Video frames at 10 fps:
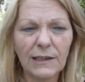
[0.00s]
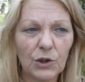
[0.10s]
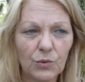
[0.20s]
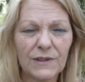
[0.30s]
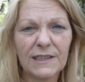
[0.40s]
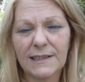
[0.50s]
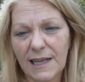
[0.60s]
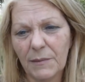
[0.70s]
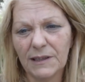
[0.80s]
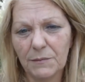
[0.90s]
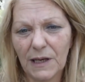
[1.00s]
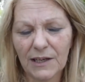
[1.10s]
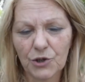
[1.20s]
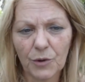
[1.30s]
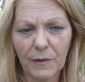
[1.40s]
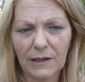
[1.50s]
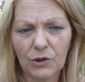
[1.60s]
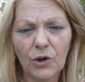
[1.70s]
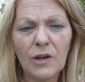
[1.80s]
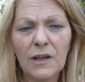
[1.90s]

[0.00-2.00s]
e di un sistema di bilanciamento.